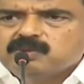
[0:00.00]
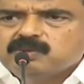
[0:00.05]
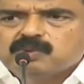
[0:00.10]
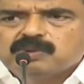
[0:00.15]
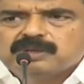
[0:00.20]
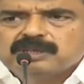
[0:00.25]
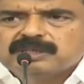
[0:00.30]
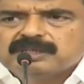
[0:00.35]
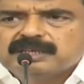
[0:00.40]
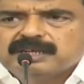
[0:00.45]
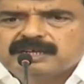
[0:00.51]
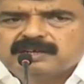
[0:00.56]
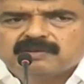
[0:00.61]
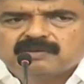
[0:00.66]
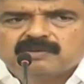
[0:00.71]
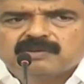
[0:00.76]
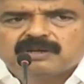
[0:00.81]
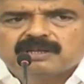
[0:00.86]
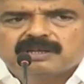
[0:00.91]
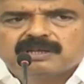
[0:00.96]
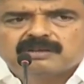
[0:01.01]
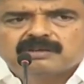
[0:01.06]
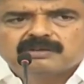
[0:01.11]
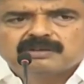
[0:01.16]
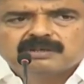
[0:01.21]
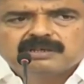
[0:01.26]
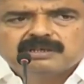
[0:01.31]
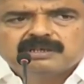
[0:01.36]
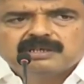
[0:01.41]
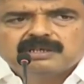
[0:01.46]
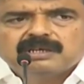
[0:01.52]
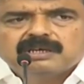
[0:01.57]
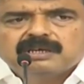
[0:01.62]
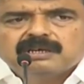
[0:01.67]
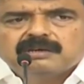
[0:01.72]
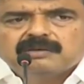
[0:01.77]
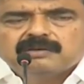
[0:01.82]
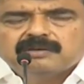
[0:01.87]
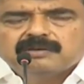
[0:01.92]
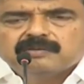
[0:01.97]
ఎందుకు వ్యతిరేకంగా ఉంటారు
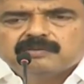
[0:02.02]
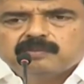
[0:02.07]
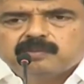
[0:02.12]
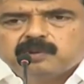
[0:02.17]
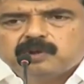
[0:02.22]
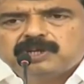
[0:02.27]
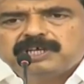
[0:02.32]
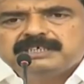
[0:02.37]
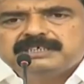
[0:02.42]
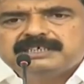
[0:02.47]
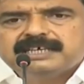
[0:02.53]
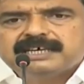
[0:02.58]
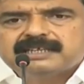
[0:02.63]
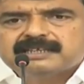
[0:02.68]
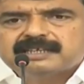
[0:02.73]
పోలీసు